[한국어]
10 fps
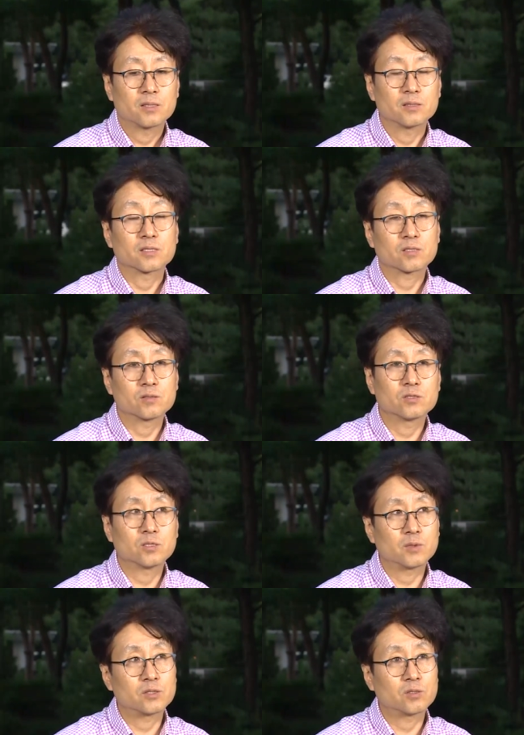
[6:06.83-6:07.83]
네, 그런
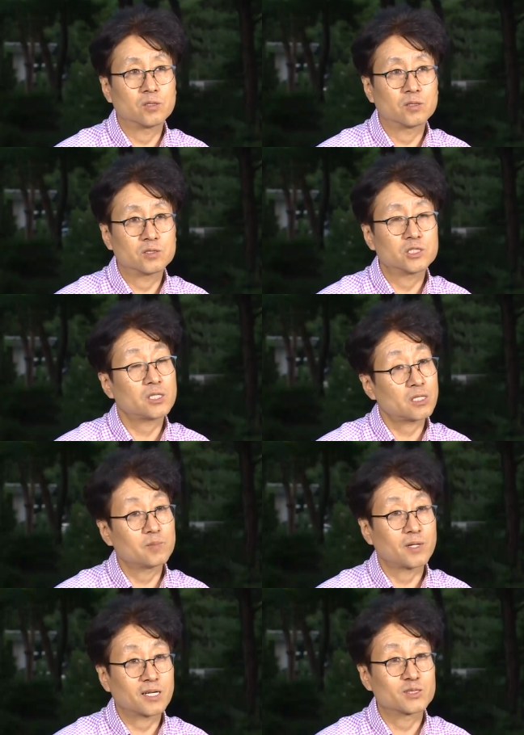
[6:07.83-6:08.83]
점에서
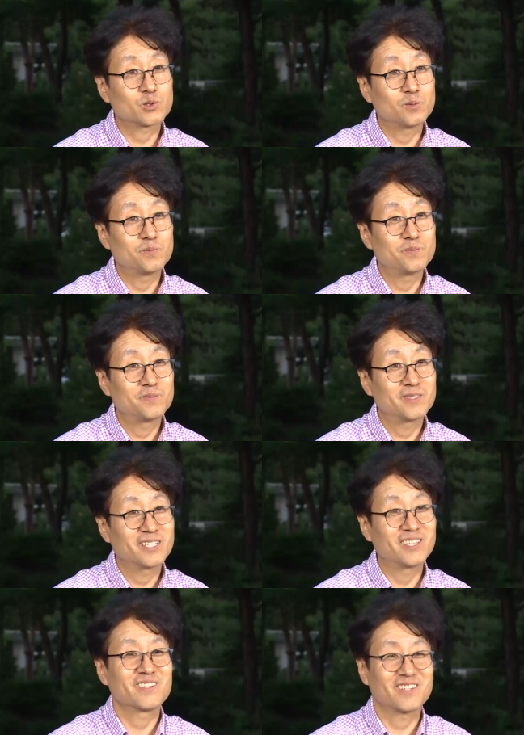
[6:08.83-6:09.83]
시사하는 바가 좀
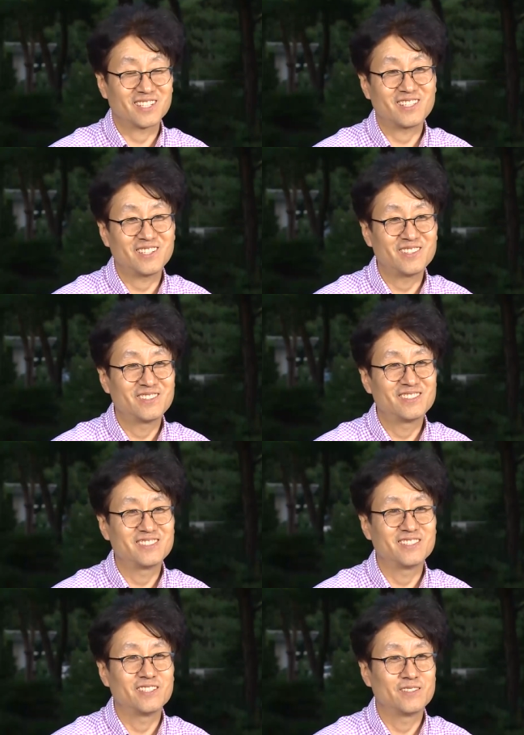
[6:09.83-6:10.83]
있는 것 같아요. 음.